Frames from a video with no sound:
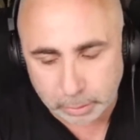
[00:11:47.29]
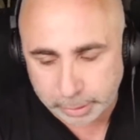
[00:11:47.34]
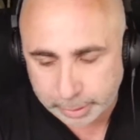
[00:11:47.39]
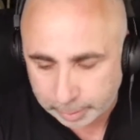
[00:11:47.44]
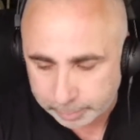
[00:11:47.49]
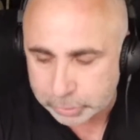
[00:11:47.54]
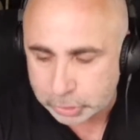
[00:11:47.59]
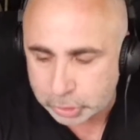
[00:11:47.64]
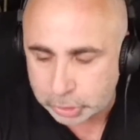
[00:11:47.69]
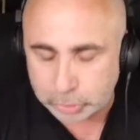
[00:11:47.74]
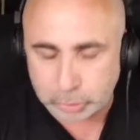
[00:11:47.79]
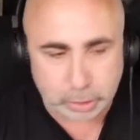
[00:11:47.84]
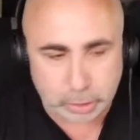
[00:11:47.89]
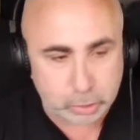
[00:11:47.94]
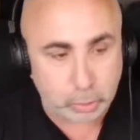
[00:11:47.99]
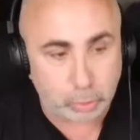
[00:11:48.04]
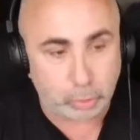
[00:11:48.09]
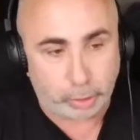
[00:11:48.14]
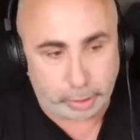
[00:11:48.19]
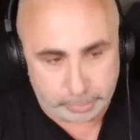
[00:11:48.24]
che mi cito da
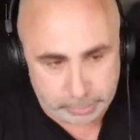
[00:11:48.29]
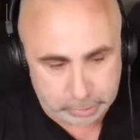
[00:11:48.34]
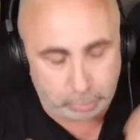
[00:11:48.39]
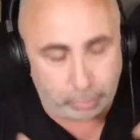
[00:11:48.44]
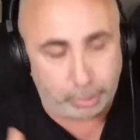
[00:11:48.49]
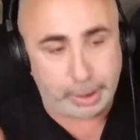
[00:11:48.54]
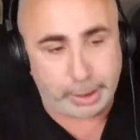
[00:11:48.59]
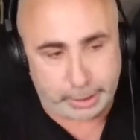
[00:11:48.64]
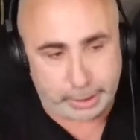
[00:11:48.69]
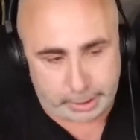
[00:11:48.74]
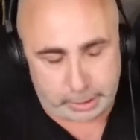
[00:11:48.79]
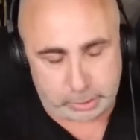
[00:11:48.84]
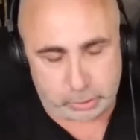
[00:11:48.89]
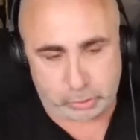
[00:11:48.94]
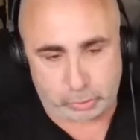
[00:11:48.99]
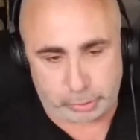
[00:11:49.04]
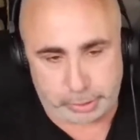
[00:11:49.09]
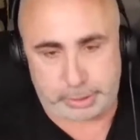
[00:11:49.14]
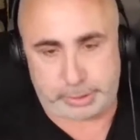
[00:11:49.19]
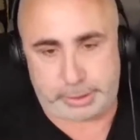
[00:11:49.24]
solo e mi do anche
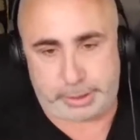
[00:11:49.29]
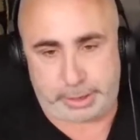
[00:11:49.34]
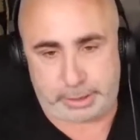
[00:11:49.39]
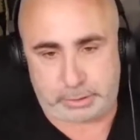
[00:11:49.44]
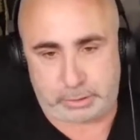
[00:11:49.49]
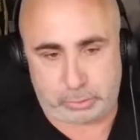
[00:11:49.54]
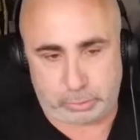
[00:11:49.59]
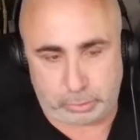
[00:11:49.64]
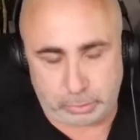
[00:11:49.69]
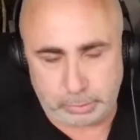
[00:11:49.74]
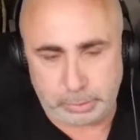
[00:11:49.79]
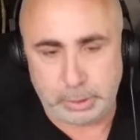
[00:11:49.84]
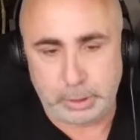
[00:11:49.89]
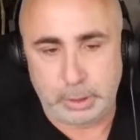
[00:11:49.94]
ragione adesso,